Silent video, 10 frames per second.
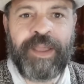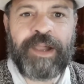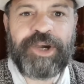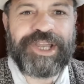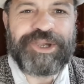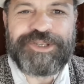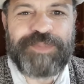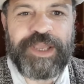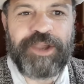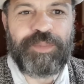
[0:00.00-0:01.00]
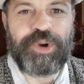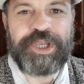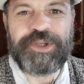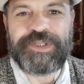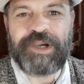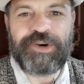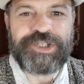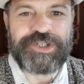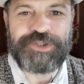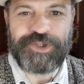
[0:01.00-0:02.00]
Agora que eu expliquei um pouquinho de
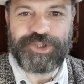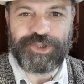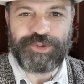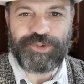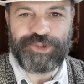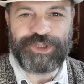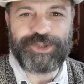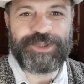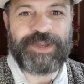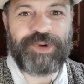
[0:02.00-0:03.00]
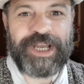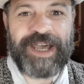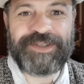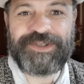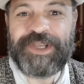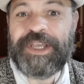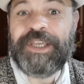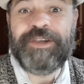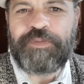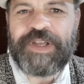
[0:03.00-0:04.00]
onde que surgiu o Dia dos Namorados, vou uhum.